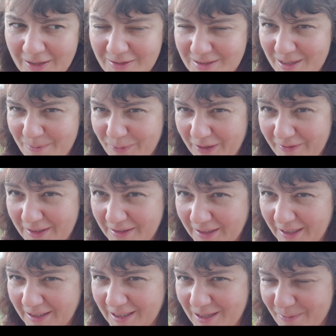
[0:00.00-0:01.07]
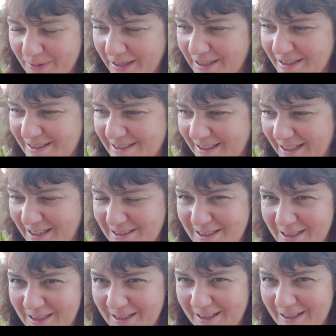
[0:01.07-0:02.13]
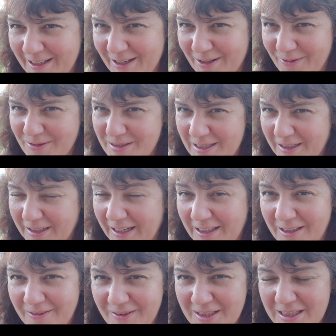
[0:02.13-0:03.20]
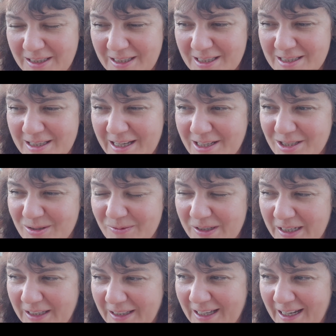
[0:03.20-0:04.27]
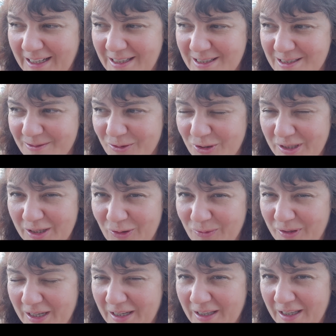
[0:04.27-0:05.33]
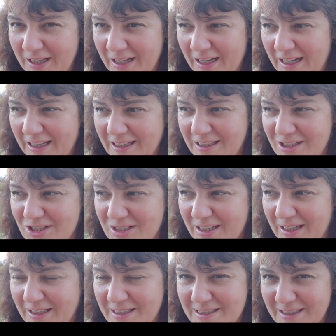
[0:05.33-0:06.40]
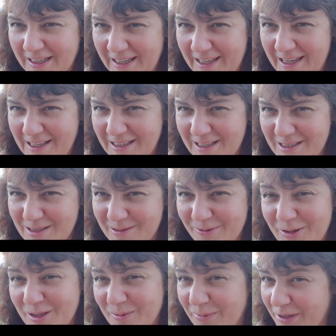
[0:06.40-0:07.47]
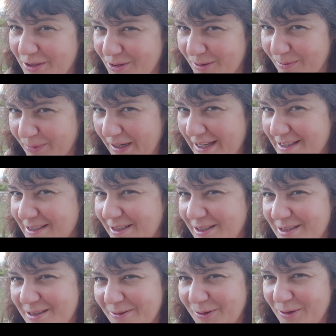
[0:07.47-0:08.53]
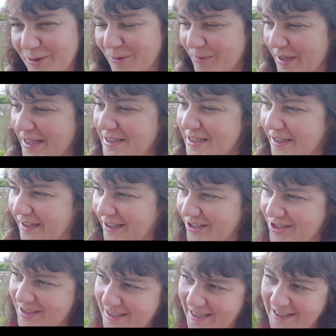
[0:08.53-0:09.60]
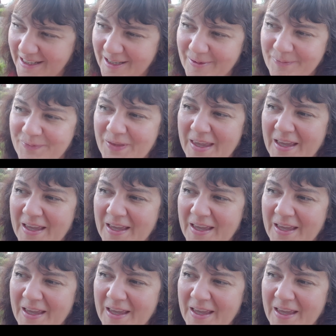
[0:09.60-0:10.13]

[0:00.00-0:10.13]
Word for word: Всем привет, дорогие мои зрители! Всех рада видеть нас на нашем канале. Сегодня у меня отличное настроение, сегодня большой праздник, сегодня у меня день рождения.